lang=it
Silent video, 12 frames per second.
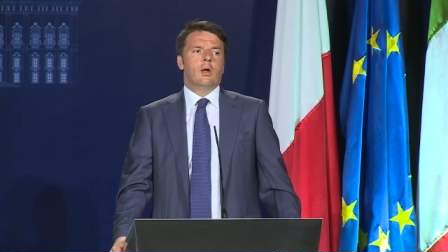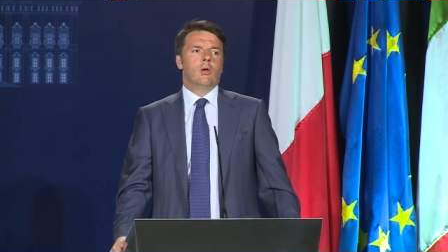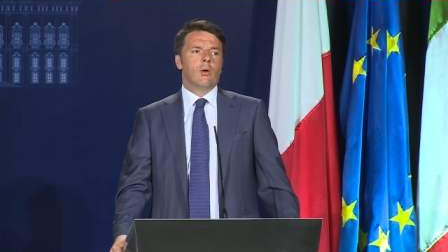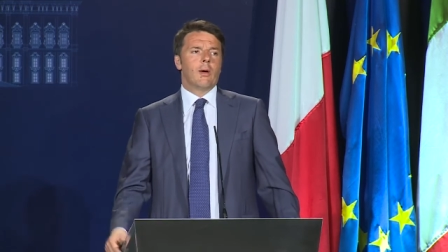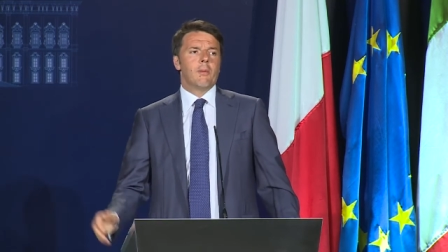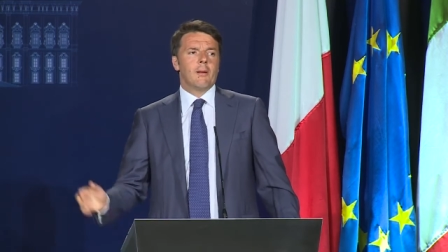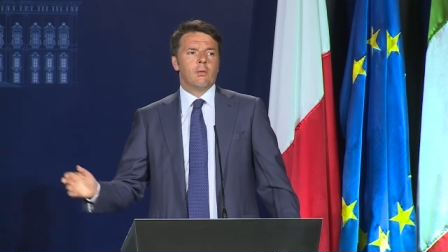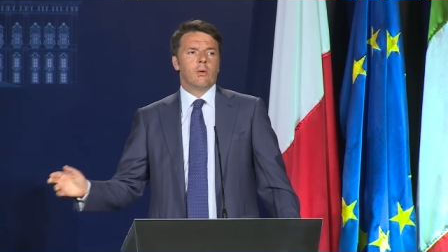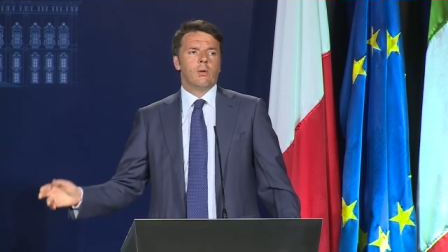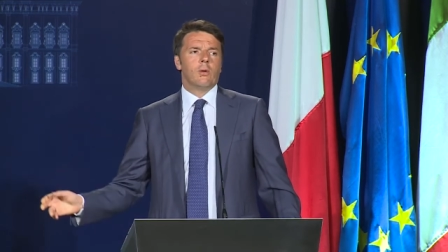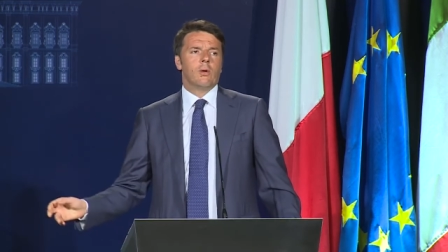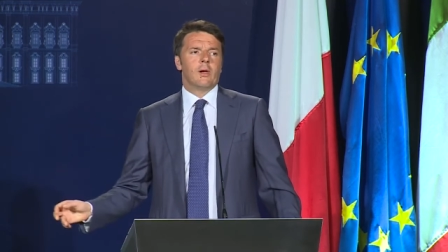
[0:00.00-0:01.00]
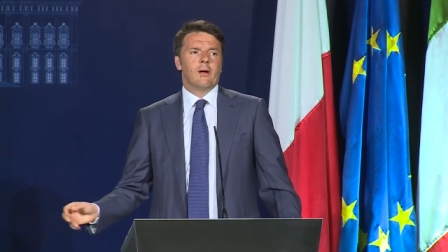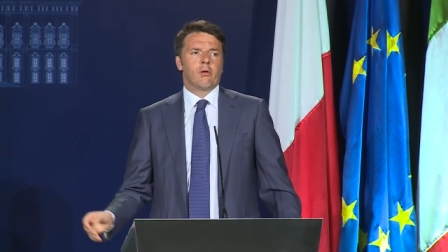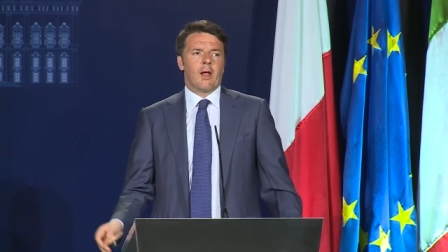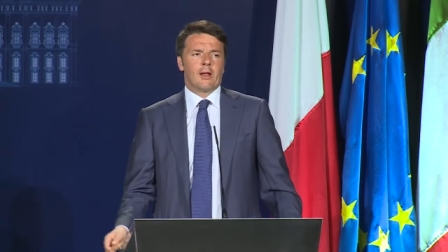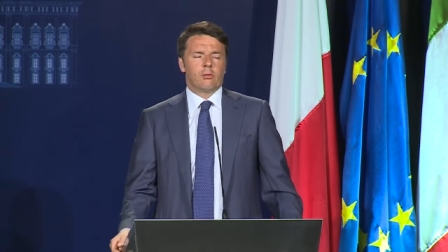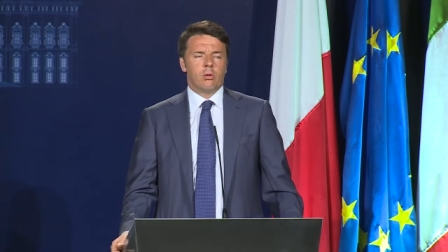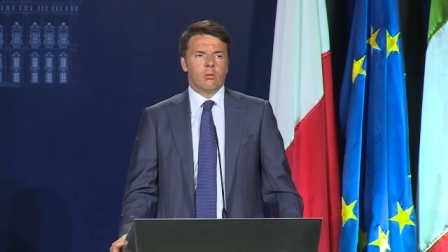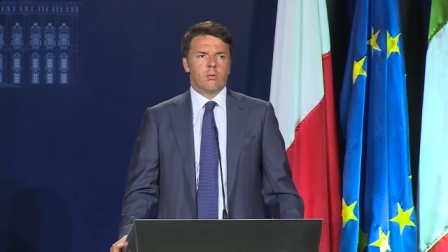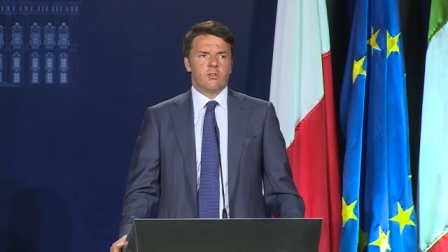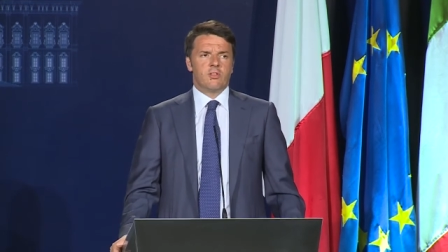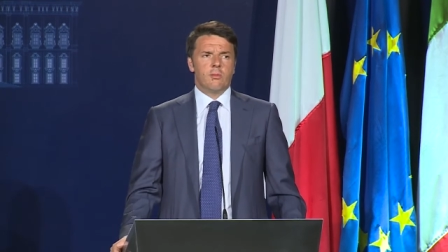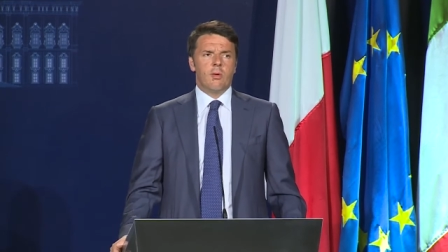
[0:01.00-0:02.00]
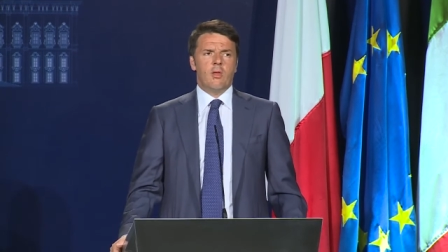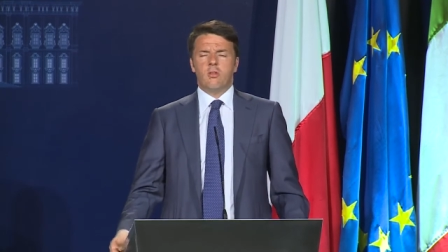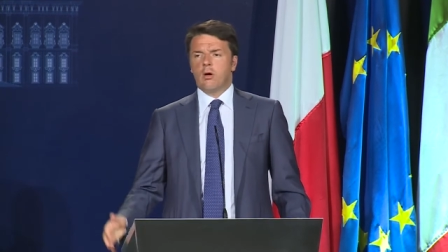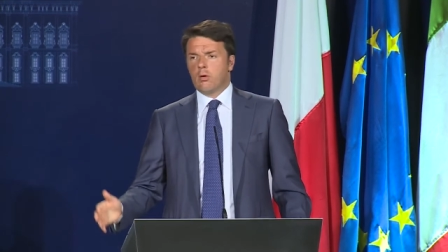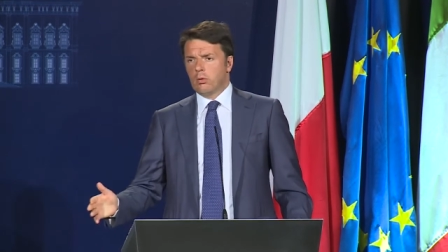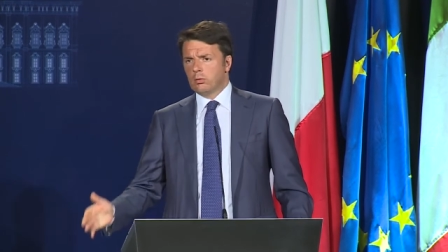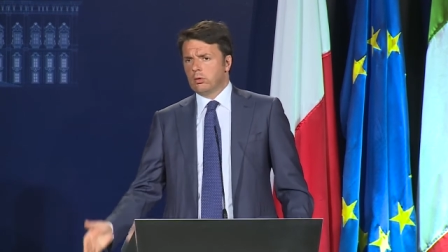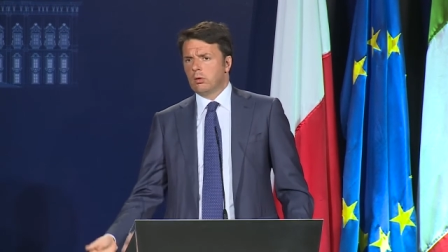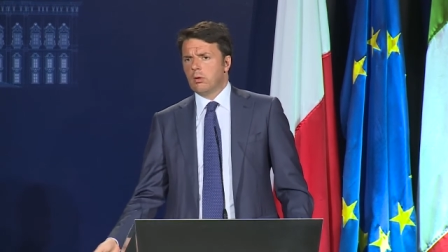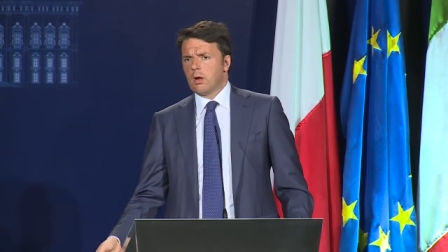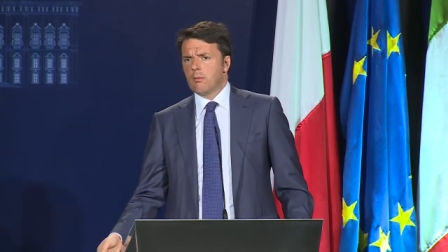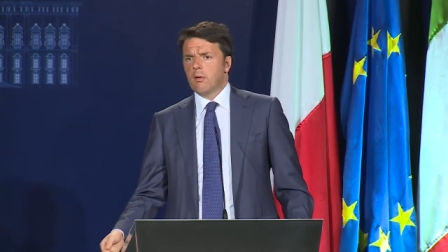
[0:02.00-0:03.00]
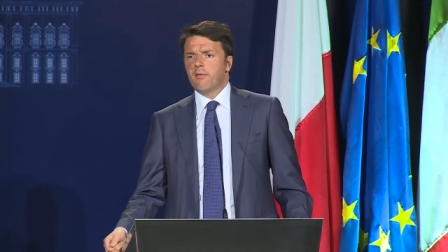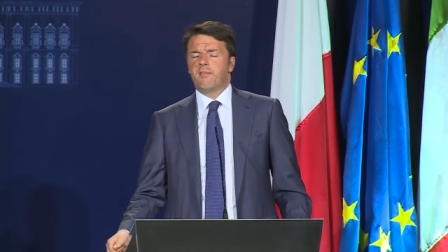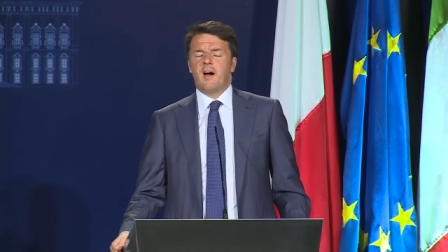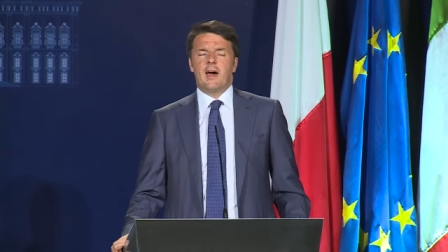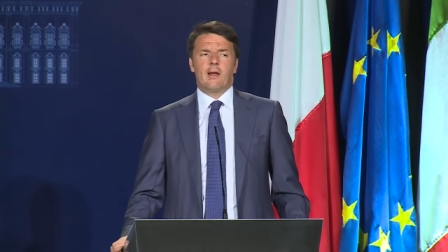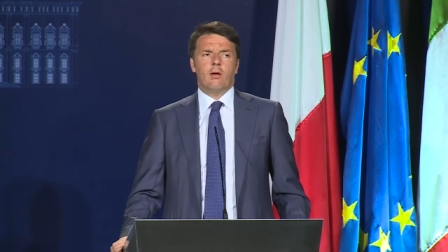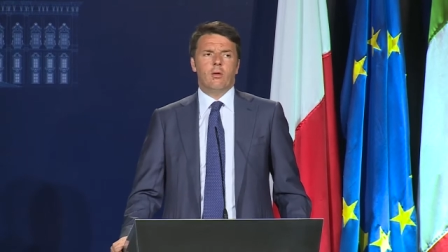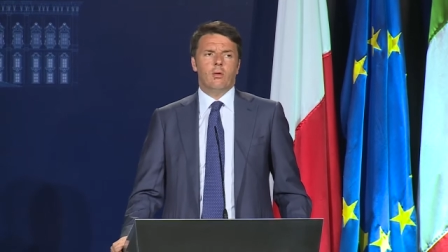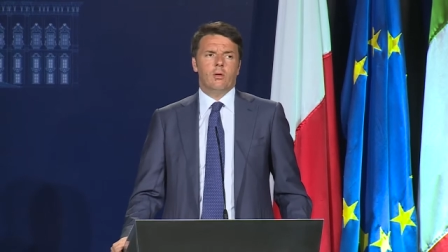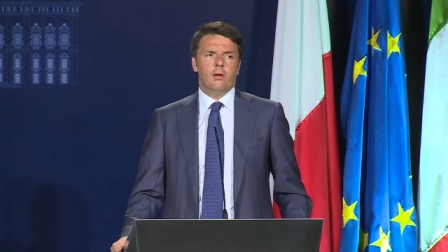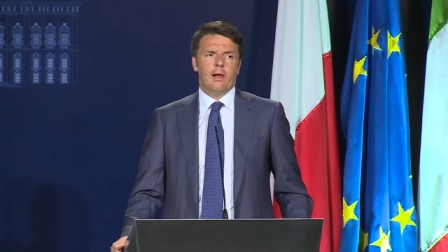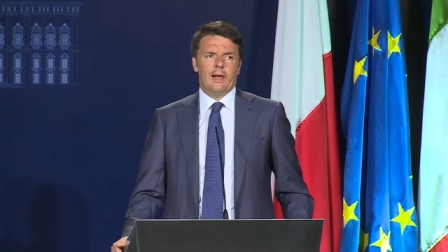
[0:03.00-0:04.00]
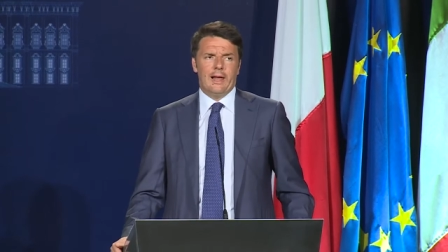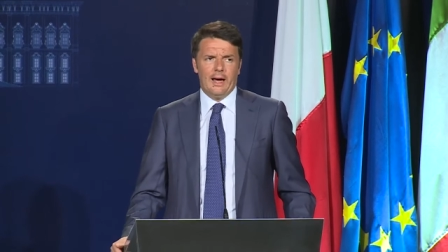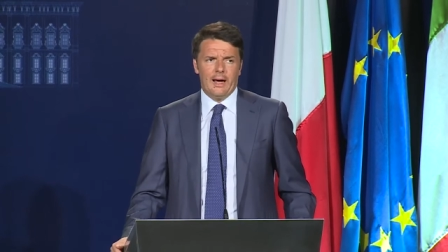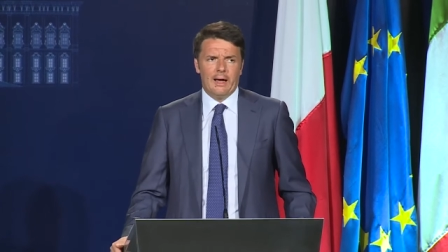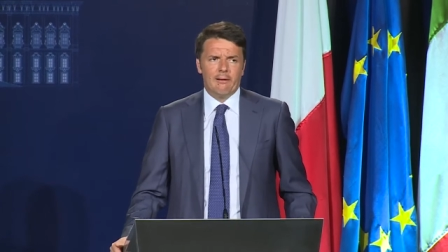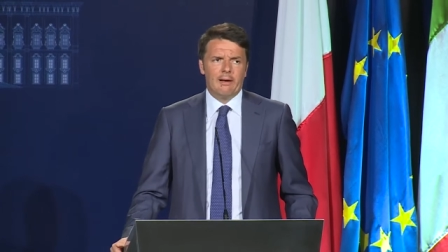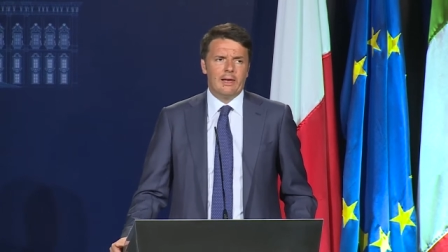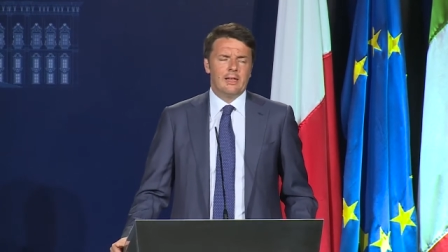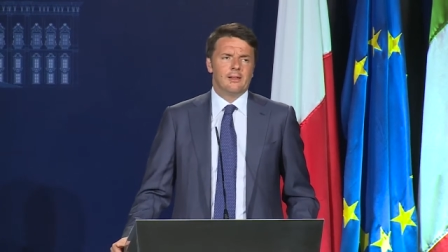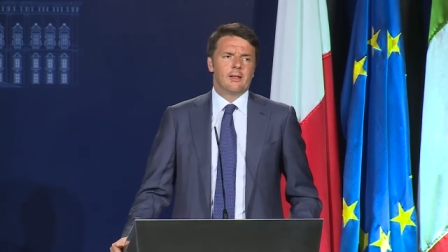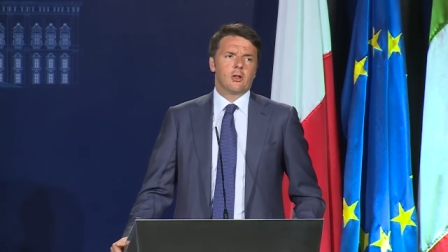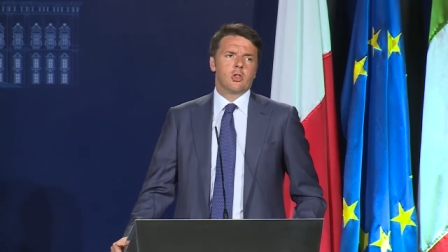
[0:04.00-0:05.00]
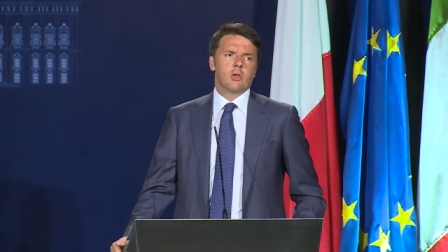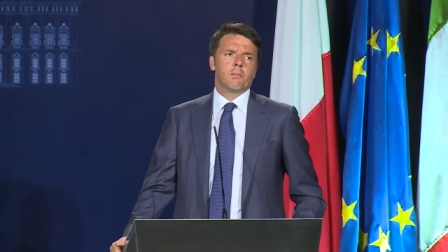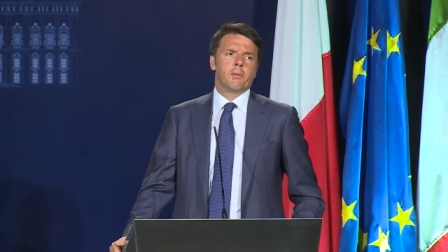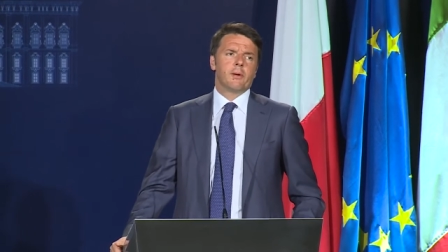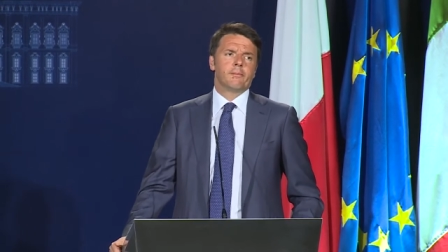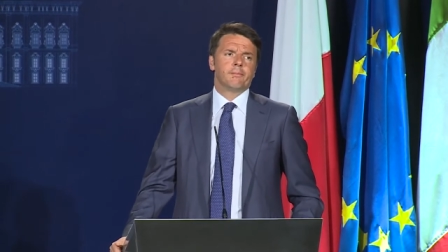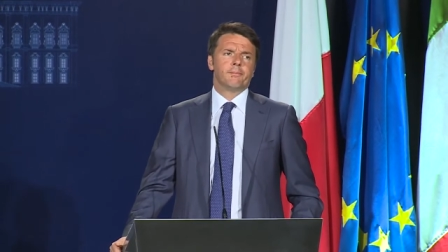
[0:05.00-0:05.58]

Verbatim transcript: Noi abbiamo lavorato in questi mesi, continueremo a farlo, la leadership